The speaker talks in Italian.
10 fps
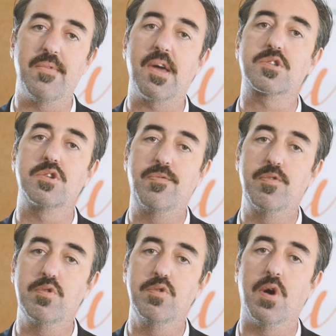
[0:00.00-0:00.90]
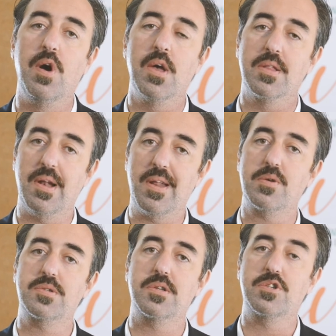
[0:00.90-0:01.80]
verso il futuro delle
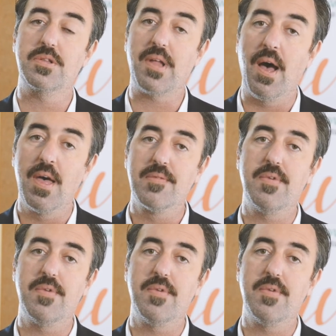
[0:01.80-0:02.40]
nostre città,